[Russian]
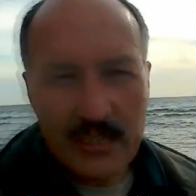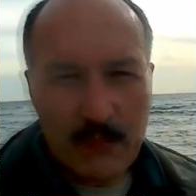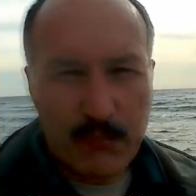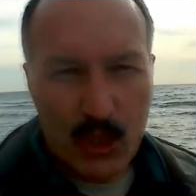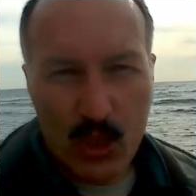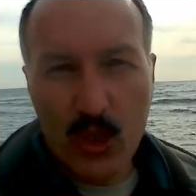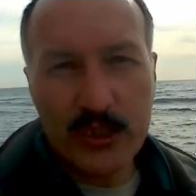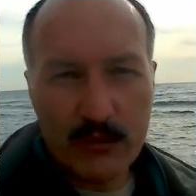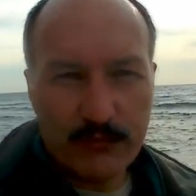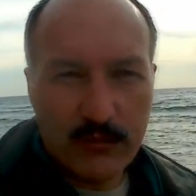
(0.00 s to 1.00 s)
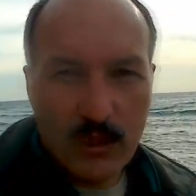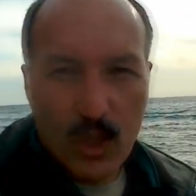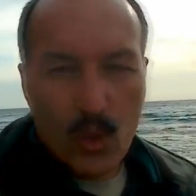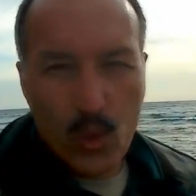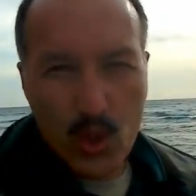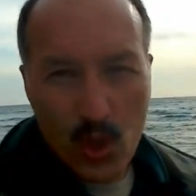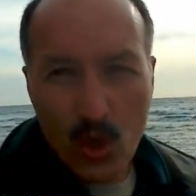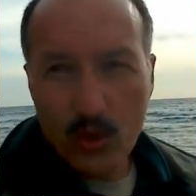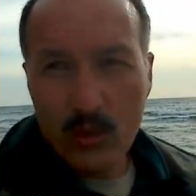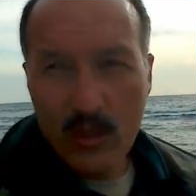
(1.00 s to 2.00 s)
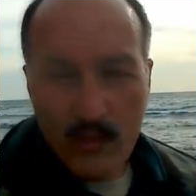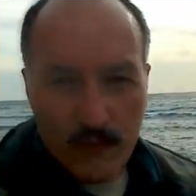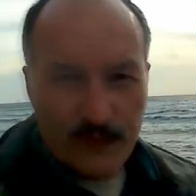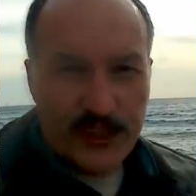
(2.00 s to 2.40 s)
Я, напротив, ушел